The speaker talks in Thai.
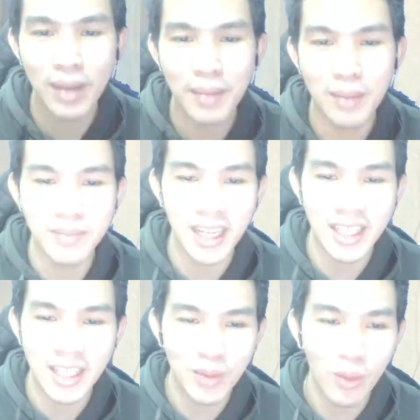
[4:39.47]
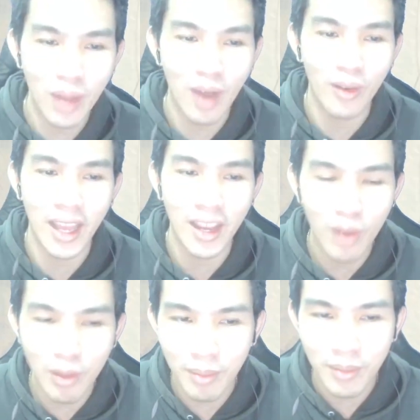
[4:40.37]
อะแบบจากคลิปเก่าๆนะ
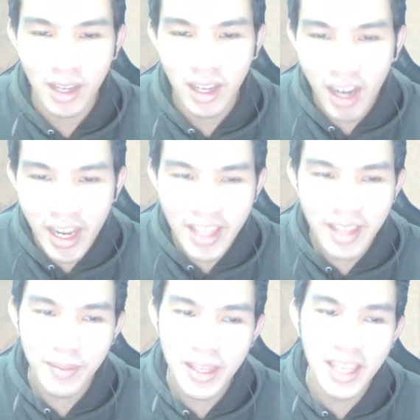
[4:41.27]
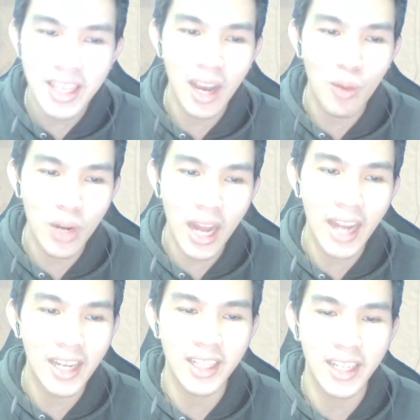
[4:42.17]
ว่าแบบเฮ้ยพี่อาวุธ
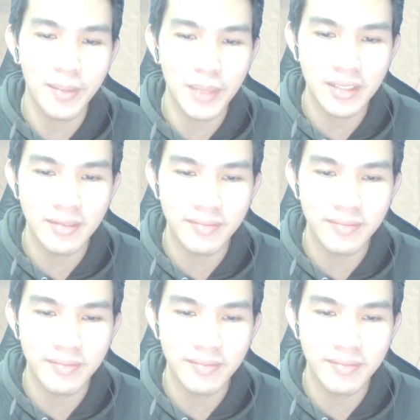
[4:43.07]
R1 เนี่ยมัน